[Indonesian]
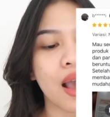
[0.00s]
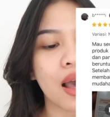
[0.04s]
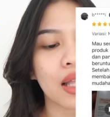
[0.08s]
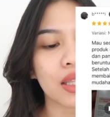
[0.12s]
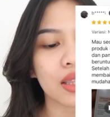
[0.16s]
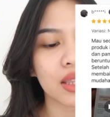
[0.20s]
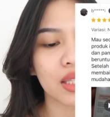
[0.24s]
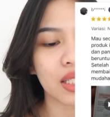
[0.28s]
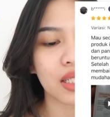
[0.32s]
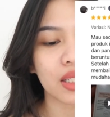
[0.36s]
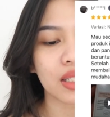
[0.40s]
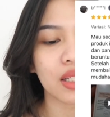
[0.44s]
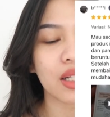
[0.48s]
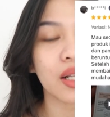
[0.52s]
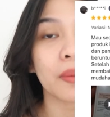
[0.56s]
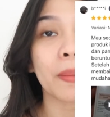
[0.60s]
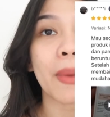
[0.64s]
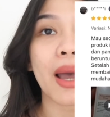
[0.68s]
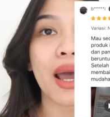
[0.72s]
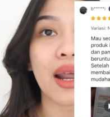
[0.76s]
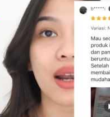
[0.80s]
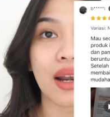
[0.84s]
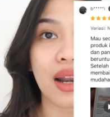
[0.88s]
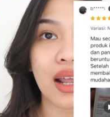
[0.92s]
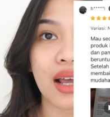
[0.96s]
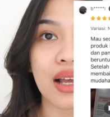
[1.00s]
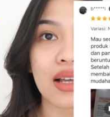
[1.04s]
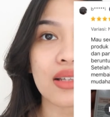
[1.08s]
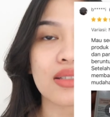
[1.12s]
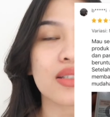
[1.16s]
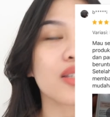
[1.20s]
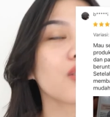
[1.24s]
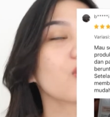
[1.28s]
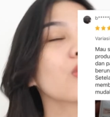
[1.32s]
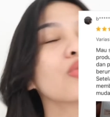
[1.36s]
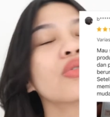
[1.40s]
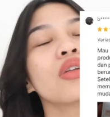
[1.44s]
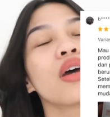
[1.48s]
gatel panas
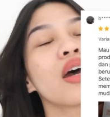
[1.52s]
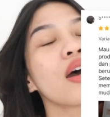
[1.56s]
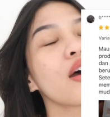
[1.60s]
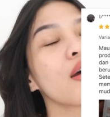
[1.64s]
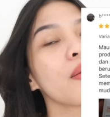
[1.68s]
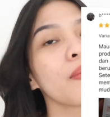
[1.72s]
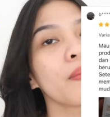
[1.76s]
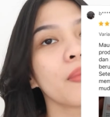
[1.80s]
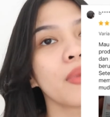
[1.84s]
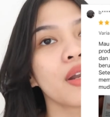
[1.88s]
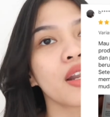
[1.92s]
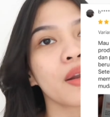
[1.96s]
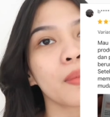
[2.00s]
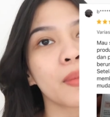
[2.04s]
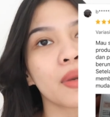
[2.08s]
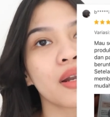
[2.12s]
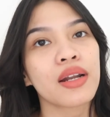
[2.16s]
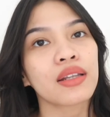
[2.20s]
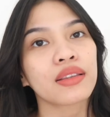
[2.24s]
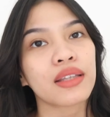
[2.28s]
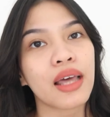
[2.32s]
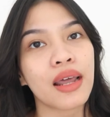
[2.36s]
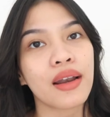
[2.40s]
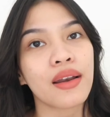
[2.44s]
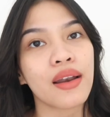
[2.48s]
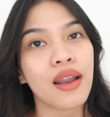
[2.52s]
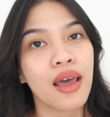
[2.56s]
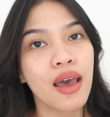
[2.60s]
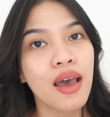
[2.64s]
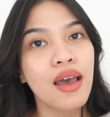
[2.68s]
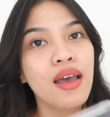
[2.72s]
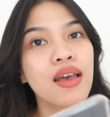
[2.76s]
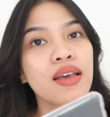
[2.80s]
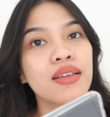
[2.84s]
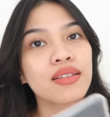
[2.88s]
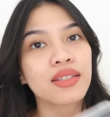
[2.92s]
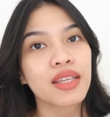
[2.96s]
itu udah bener-bener tanda